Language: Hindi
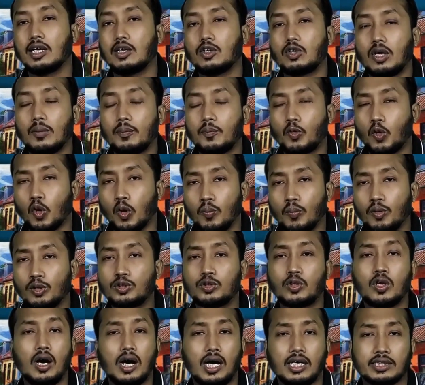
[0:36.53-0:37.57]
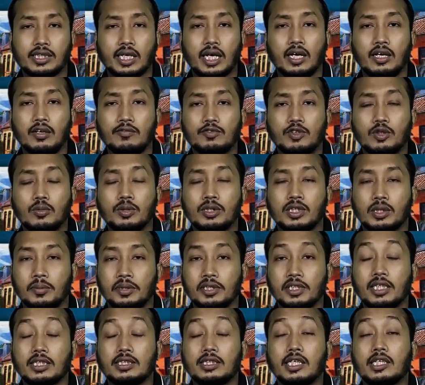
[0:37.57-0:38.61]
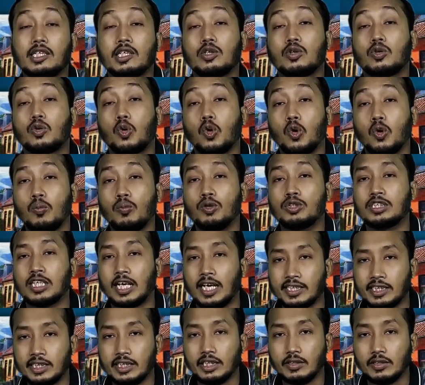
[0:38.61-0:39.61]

अगर तो आप क्रोम बुक्स को आसान लफ्जों में समझना चाहते हैं तो क्रोम बुक